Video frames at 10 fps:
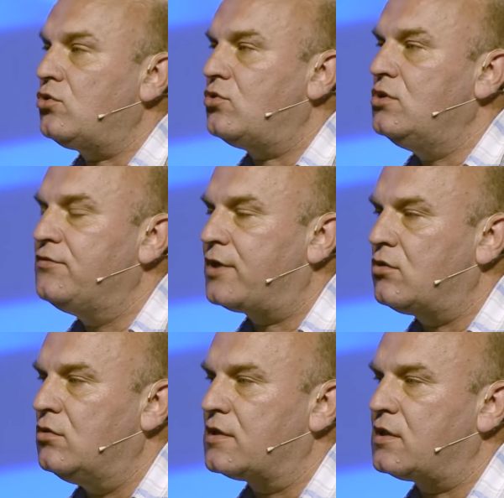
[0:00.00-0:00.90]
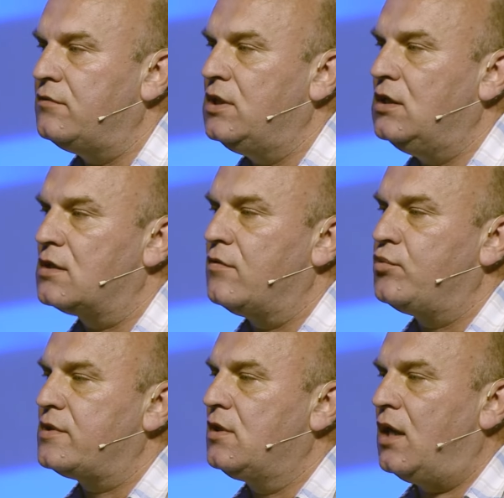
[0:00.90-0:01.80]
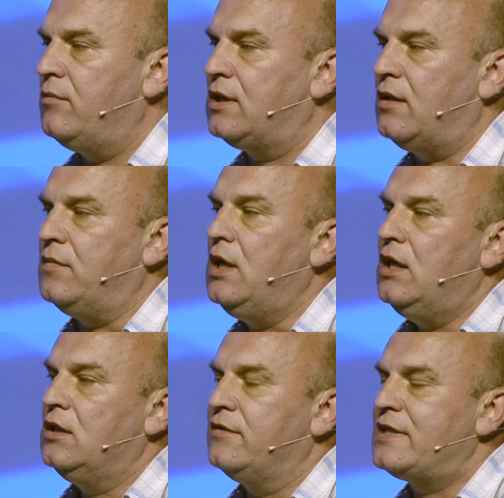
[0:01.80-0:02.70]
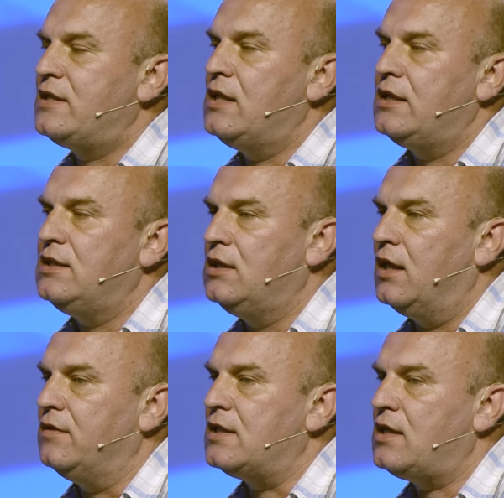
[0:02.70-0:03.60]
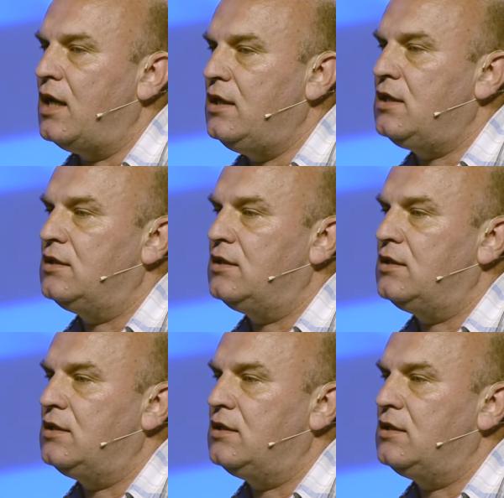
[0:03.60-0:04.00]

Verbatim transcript: что ни в какое сравнение с выпускниками там 20-летней давности, а их